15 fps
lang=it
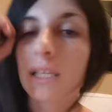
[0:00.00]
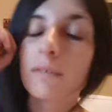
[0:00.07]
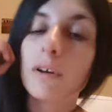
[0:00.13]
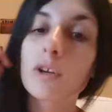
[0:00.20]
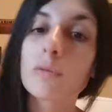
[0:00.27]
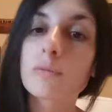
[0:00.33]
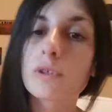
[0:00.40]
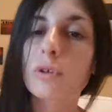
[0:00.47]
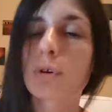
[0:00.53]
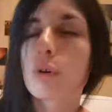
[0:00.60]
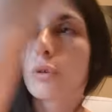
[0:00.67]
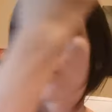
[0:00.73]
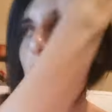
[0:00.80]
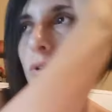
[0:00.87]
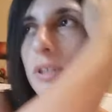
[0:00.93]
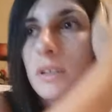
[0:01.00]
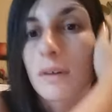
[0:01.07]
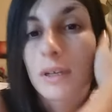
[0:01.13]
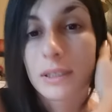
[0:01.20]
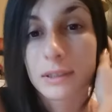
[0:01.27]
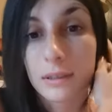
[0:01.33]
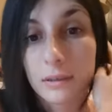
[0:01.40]
a livello psicologico è
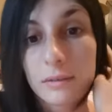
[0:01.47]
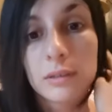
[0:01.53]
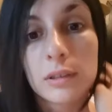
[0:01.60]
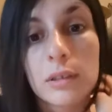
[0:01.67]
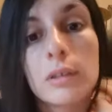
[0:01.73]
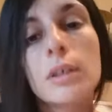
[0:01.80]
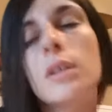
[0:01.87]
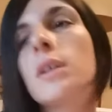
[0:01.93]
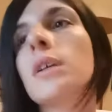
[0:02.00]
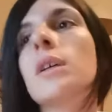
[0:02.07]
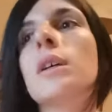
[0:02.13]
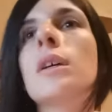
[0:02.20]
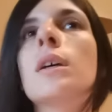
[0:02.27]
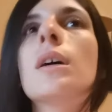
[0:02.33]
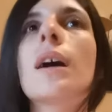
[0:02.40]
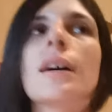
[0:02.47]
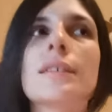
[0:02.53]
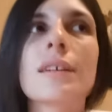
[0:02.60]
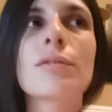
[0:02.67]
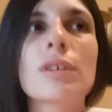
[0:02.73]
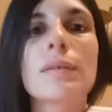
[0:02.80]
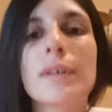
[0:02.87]
devastante
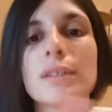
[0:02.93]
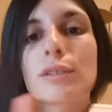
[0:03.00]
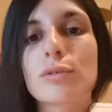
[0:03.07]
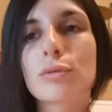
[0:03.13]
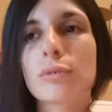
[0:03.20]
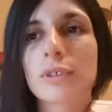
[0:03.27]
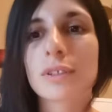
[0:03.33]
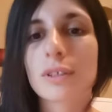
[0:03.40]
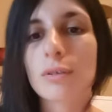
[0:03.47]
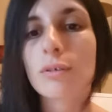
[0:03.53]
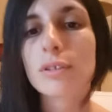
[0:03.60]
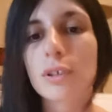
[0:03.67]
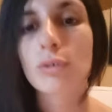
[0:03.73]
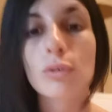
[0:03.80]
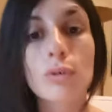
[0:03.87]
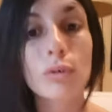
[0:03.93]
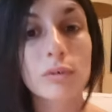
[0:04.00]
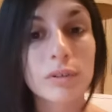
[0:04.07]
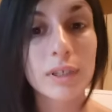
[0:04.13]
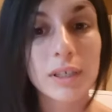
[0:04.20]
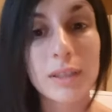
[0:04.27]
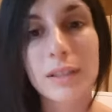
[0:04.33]
andando avanti su questa cosa, non
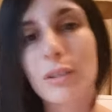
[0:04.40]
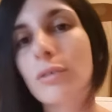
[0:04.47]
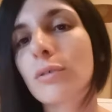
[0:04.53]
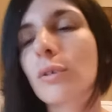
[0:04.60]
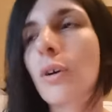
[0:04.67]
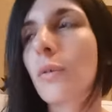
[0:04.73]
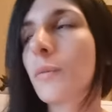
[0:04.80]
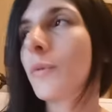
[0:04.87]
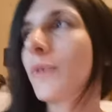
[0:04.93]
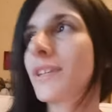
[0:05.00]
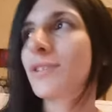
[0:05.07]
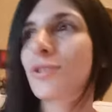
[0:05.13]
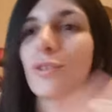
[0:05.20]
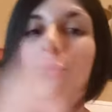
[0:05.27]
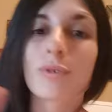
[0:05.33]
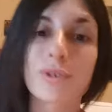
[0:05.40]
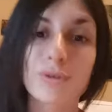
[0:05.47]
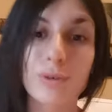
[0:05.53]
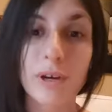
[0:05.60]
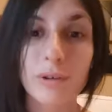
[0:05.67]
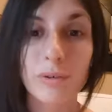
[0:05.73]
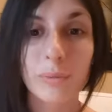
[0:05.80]
contenta, io ho questo, in
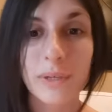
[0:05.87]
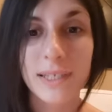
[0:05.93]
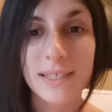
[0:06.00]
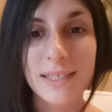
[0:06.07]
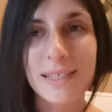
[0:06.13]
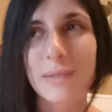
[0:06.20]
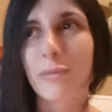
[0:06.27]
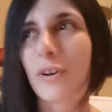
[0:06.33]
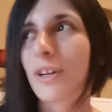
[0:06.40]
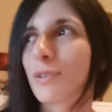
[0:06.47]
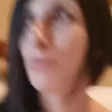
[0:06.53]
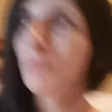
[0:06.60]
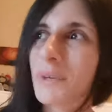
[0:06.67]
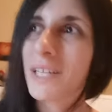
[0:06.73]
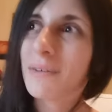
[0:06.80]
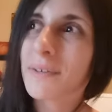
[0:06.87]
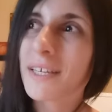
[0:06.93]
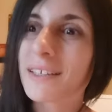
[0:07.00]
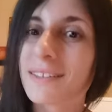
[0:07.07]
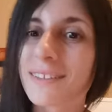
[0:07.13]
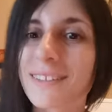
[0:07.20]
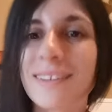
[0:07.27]
questo anno bellissimo che è il
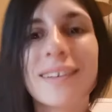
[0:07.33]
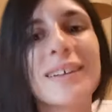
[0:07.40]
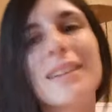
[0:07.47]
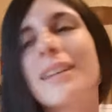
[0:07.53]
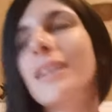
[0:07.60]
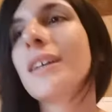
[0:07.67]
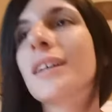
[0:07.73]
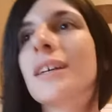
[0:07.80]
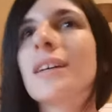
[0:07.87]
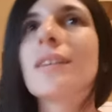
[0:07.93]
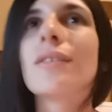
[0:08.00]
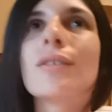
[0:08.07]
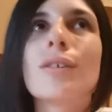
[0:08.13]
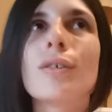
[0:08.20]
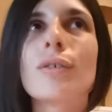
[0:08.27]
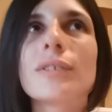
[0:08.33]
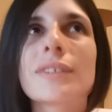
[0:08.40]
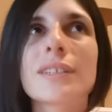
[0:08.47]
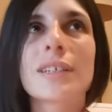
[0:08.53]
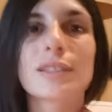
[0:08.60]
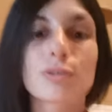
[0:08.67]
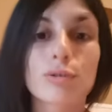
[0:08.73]
2020, uh, eh,
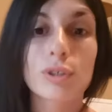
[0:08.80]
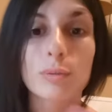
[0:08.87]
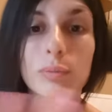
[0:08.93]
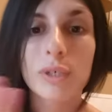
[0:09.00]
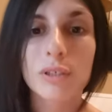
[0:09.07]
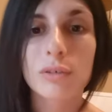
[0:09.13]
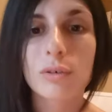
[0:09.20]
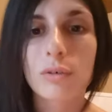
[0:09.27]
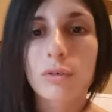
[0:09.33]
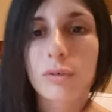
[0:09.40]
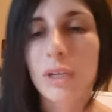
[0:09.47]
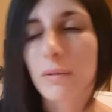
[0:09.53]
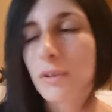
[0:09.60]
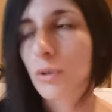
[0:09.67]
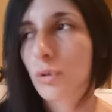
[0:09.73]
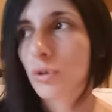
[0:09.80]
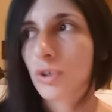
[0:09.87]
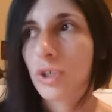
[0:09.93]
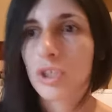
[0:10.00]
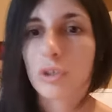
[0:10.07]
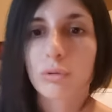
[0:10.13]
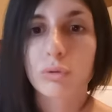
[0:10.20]
oltre a sto simpatico coronavirus
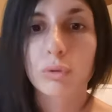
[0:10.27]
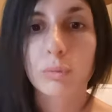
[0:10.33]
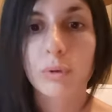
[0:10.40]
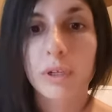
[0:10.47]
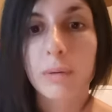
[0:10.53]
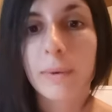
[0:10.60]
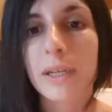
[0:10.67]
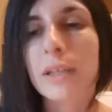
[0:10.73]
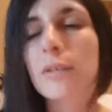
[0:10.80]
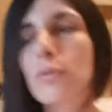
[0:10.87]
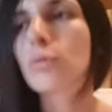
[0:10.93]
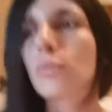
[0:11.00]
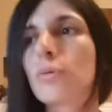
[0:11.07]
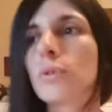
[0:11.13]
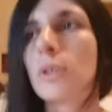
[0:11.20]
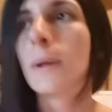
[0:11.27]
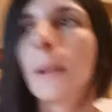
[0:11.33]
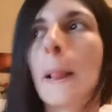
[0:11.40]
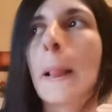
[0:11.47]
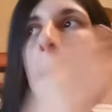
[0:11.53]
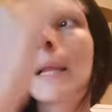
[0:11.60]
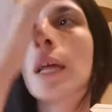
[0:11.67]
che ci ha rotto un po' le palle a tutti,
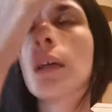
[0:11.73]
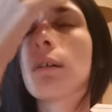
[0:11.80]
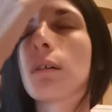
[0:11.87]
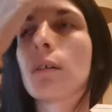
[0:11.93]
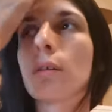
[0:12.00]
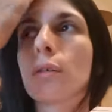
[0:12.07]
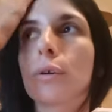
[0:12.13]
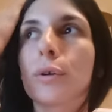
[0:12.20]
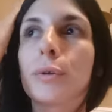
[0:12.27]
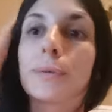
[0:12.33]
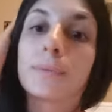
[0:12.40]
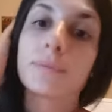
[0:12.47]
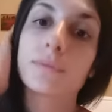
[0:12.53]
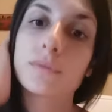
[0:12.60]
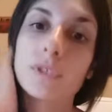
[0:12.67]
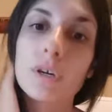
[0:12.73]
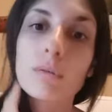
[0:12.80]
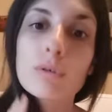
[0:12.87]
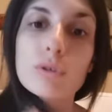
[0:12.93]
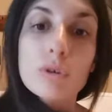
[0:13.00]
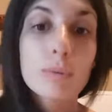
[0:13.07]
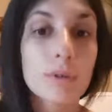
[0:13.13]
uh, io
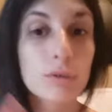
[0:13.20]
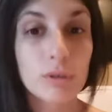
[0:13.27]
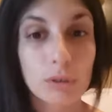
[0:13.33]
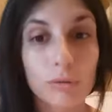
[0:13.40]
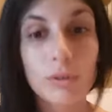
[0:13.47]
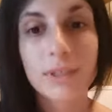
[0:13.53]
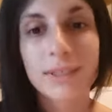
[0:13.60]
ho scoperto anche